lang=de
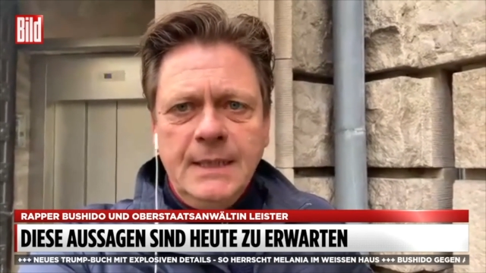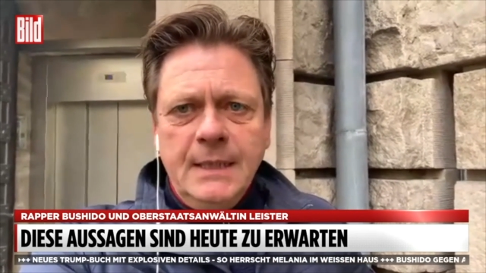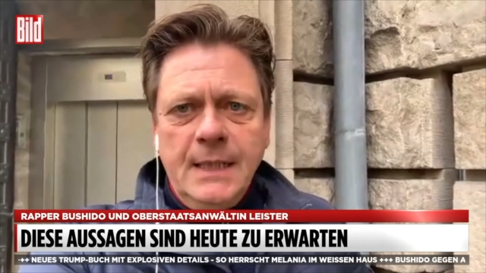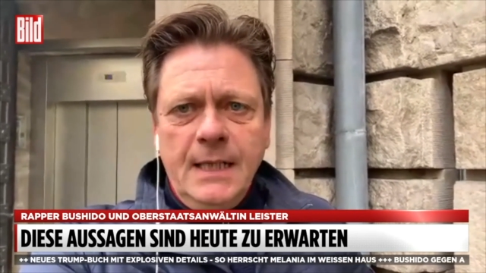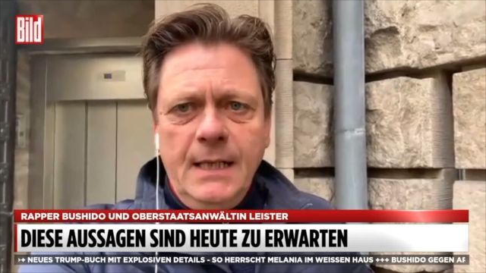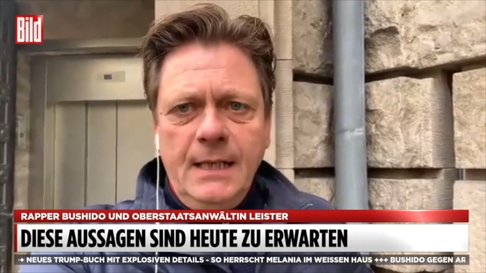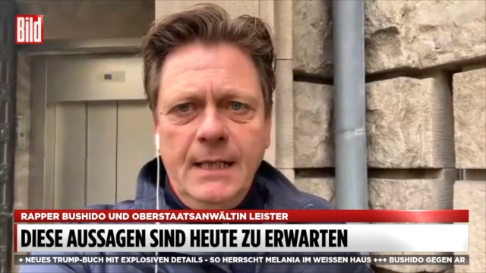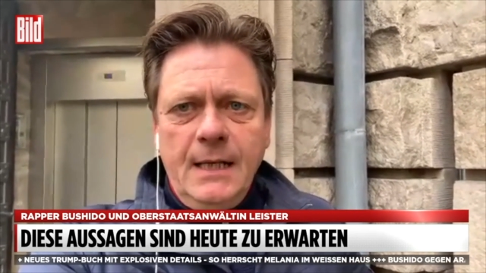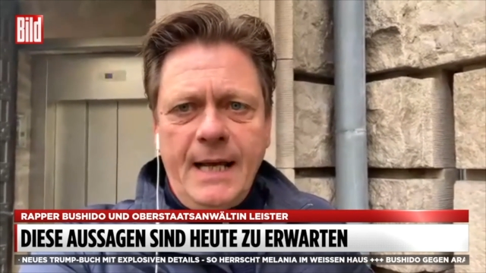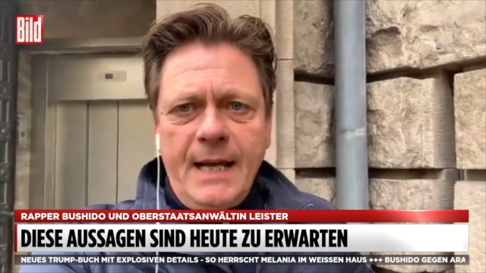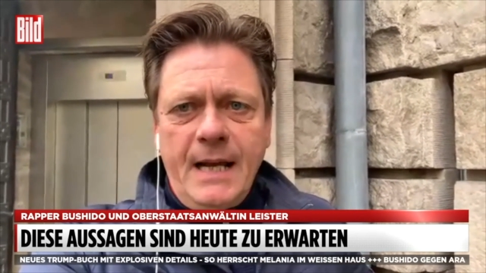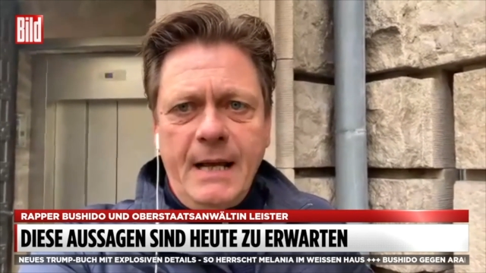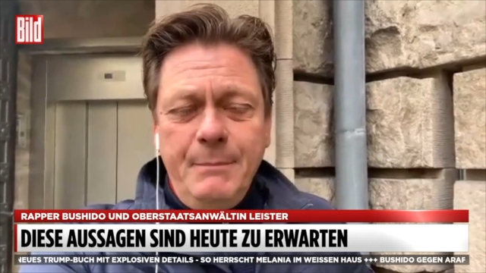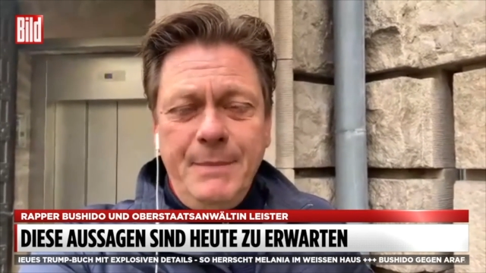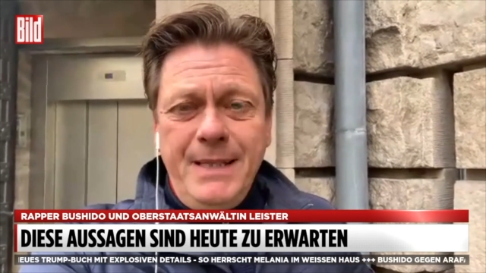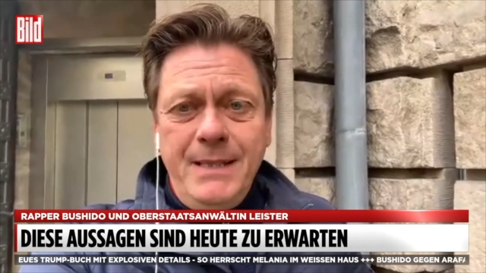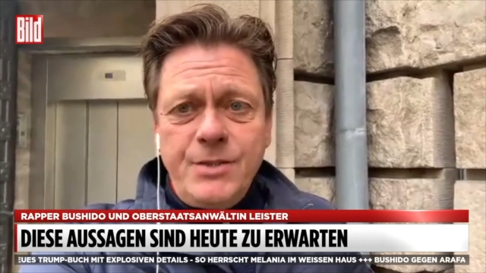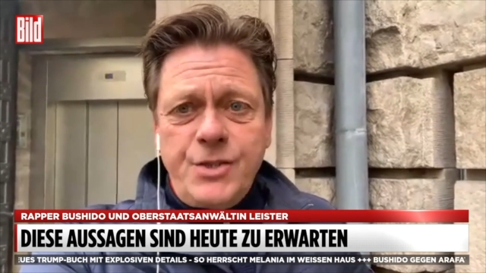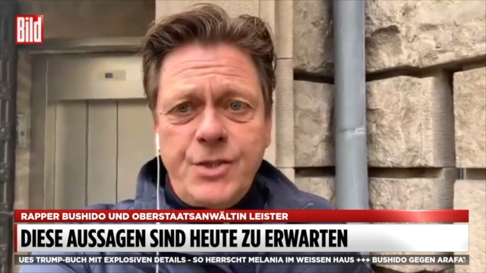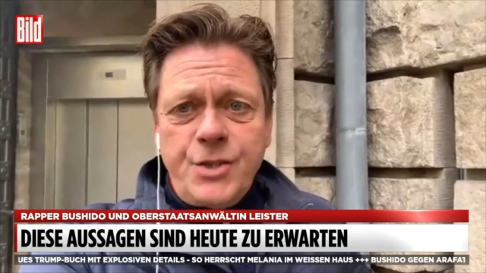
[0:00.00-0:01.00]
äh, einer
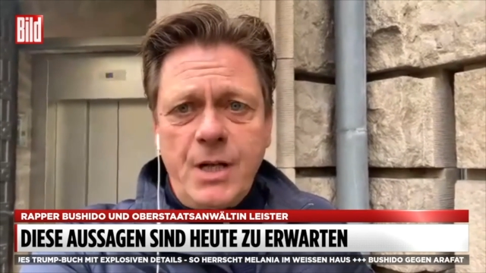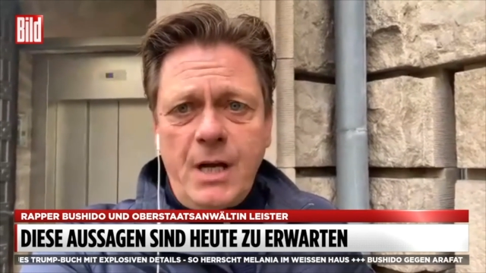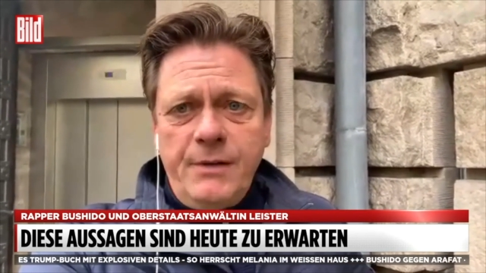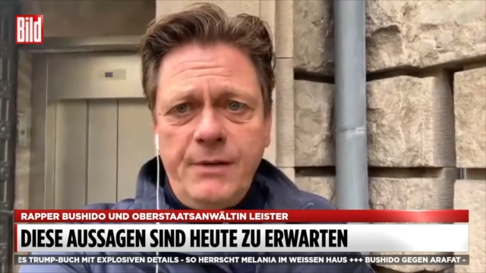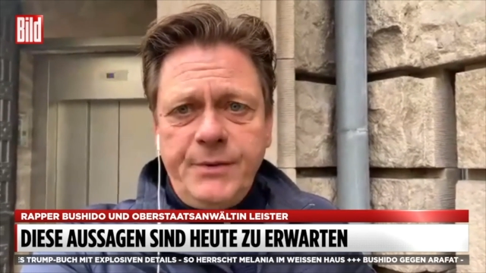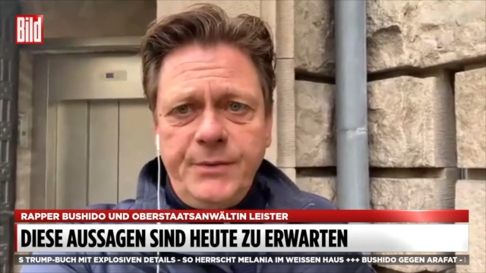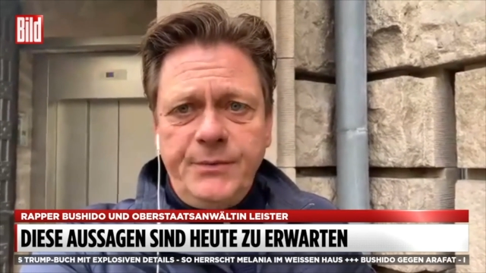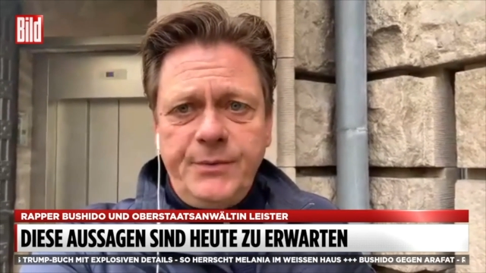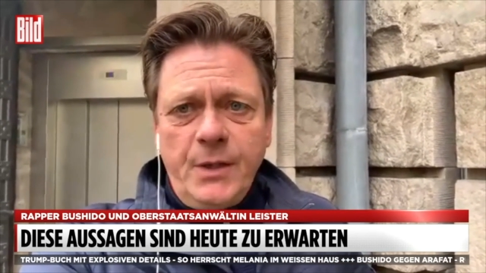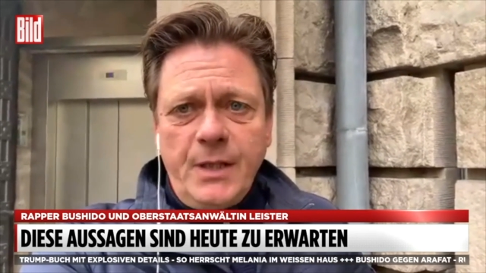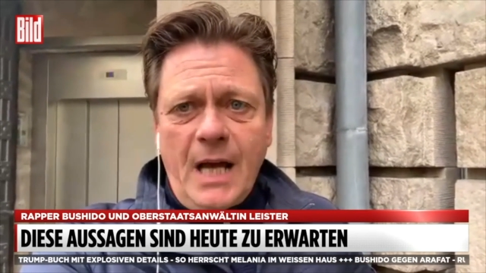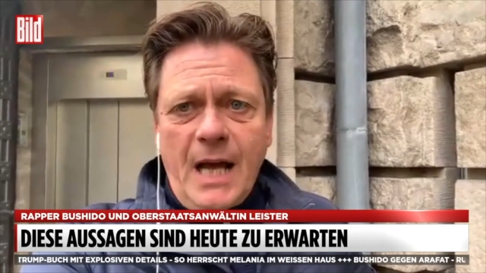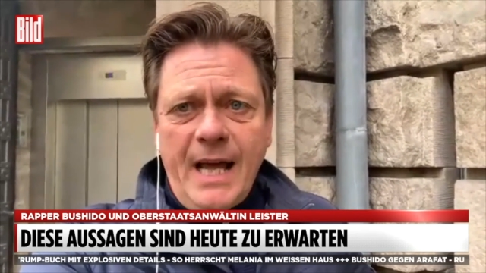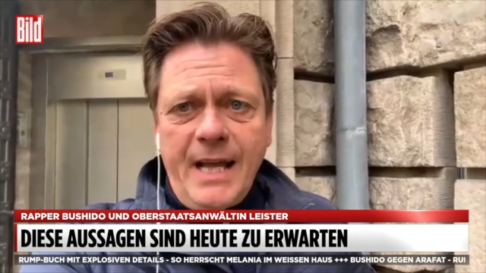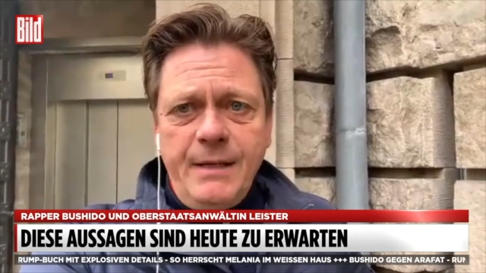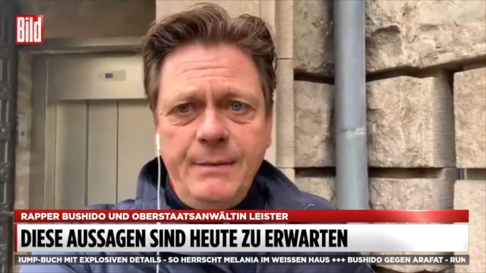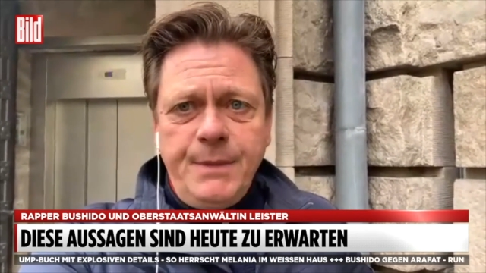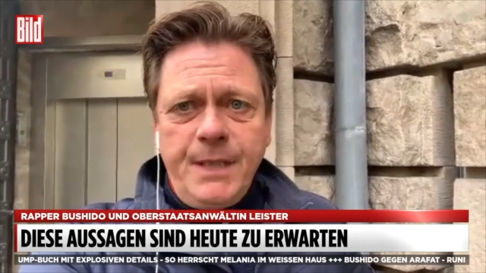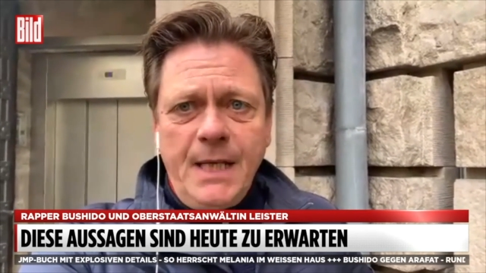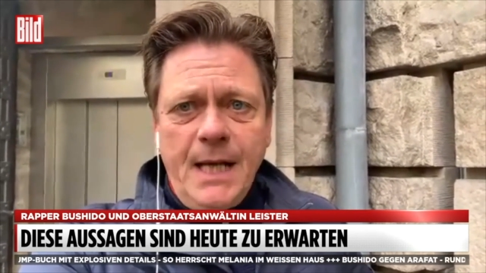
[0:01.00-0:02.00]
Mindeststrafe von
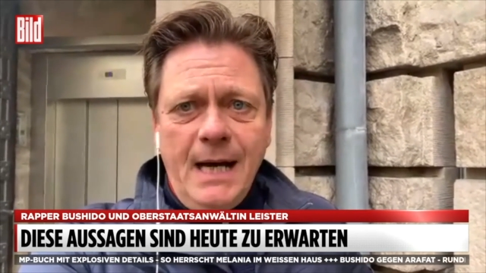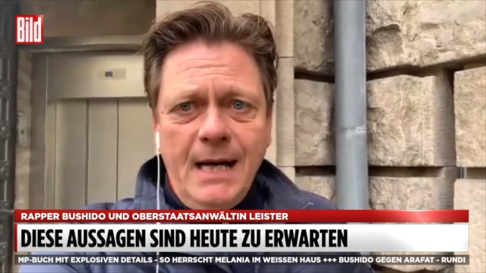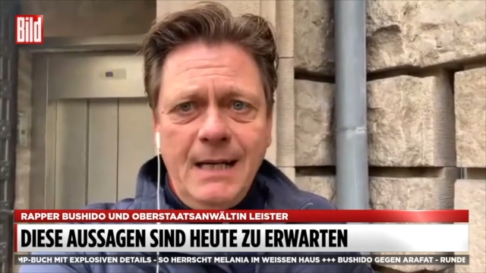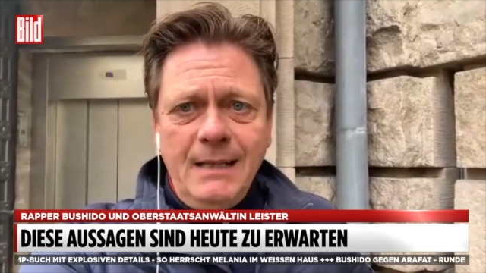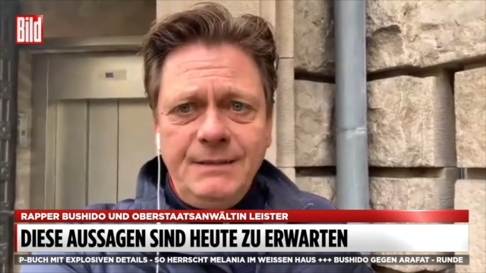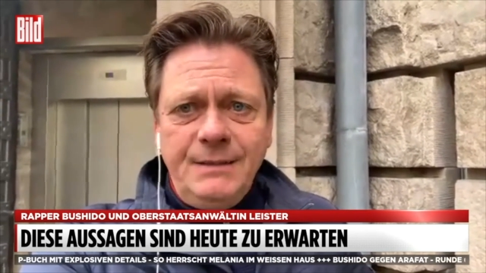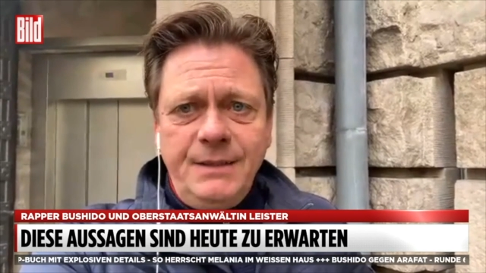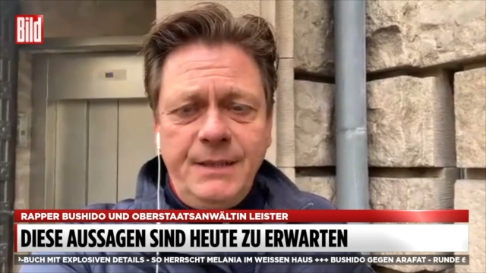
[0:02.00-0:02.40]
einem Jahr.